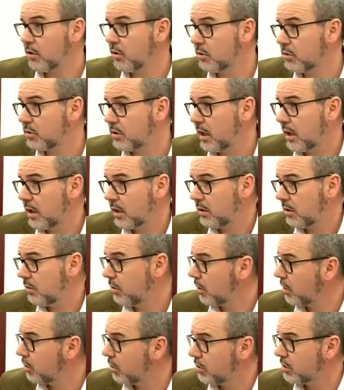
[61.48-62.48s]
contra,
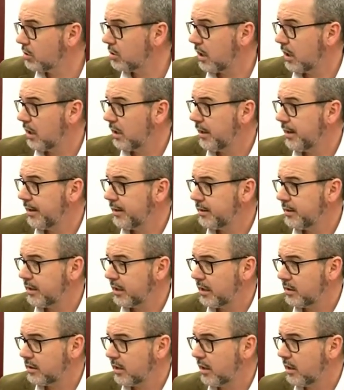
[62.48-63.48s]
no en contra ¿eh?
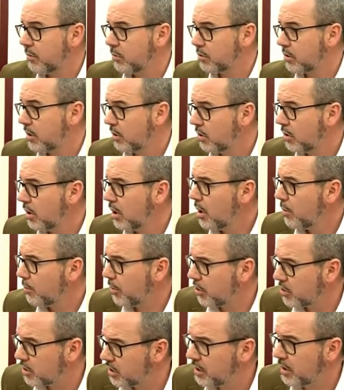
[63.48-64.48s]
de quitar el botellón,
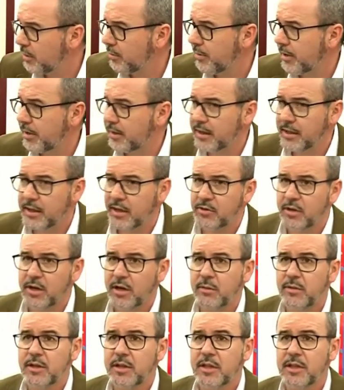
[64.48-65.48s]
pero sí que es verdad que hay una
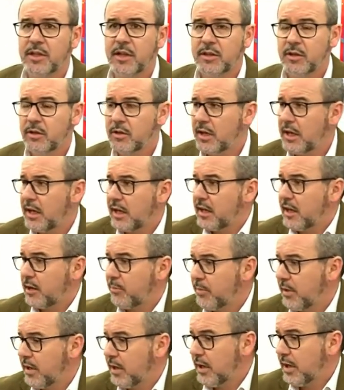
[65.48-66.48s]
reivindicación en la
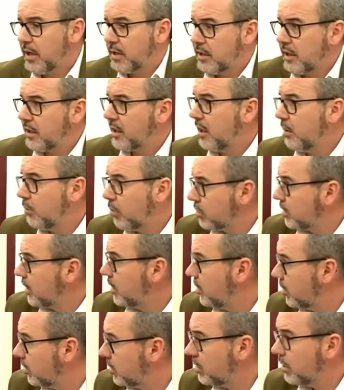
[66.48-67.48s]
carpa de que el
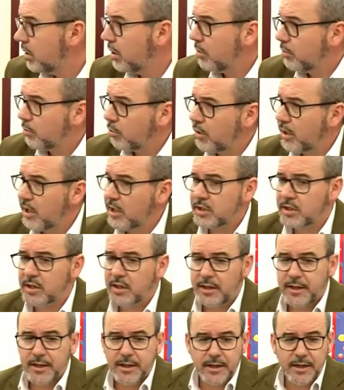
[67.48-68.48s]
botellón pues
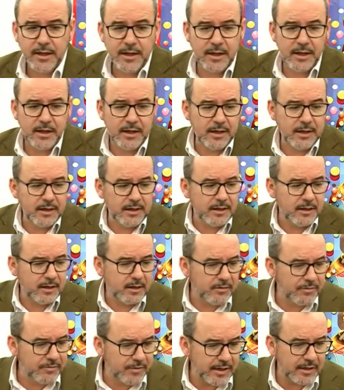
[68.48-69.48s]

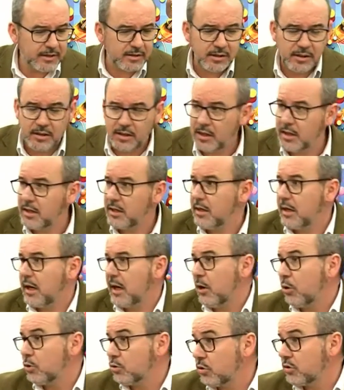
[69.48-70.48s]
eh, fastidia
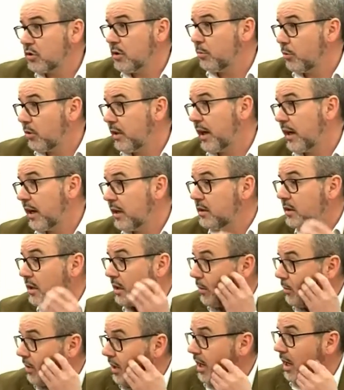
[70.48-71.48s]
a otro tipo de
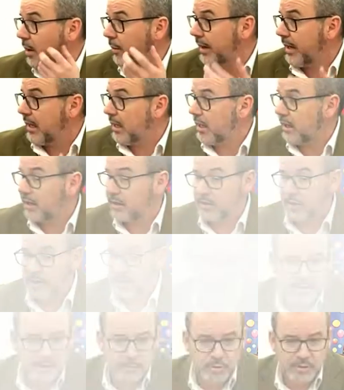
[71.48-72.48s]
gente que viene a bailar.
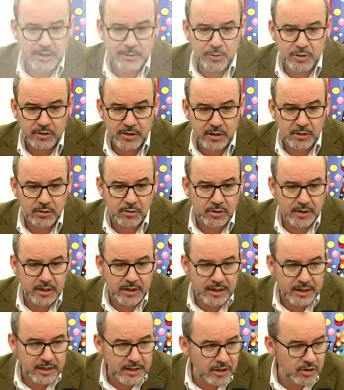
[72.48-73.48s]
Estamos
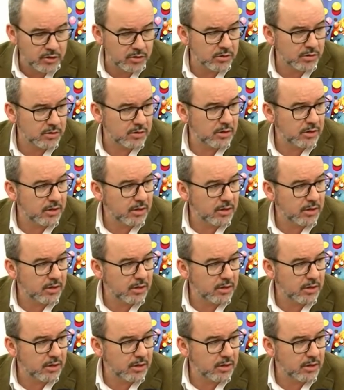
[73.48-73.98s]
apostando en eso.